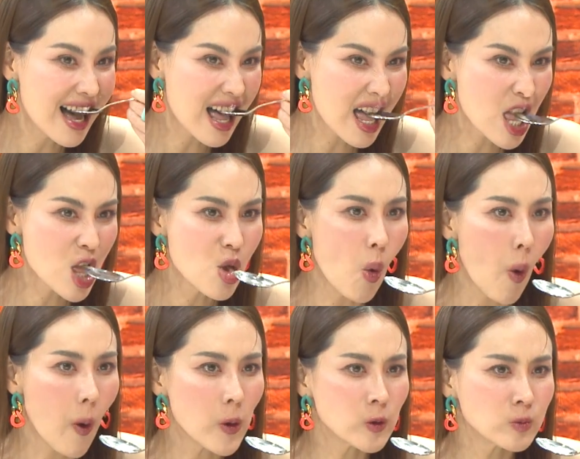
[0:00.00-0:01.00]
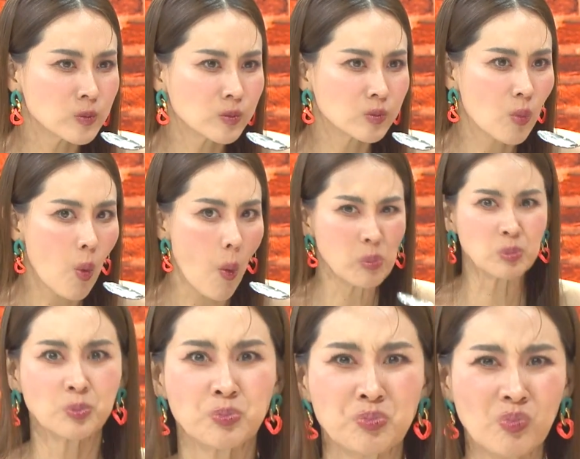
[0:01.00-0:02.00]
การปรุงของเขามันมัน
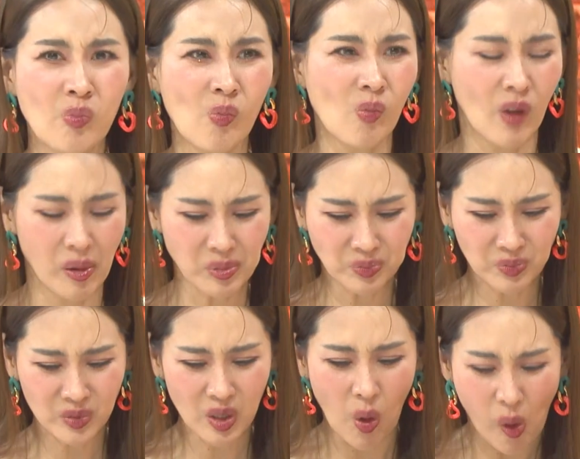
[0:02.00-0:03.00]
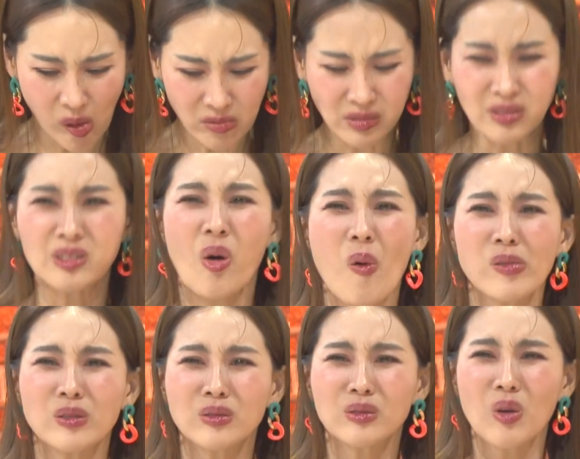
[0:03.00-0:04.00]
มันจี๊ดจ๊าดมันมีทั้งความ
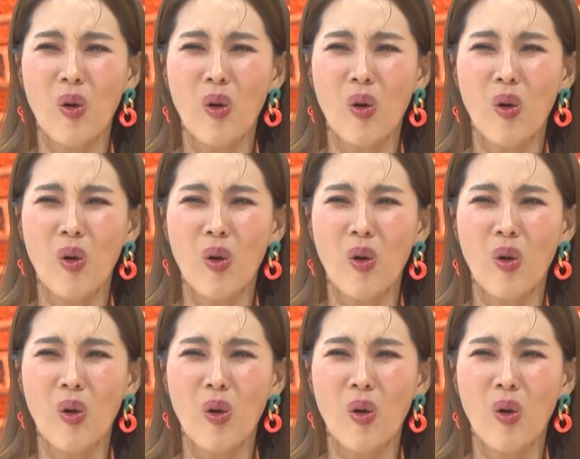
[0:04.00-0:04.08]
เผ็ดค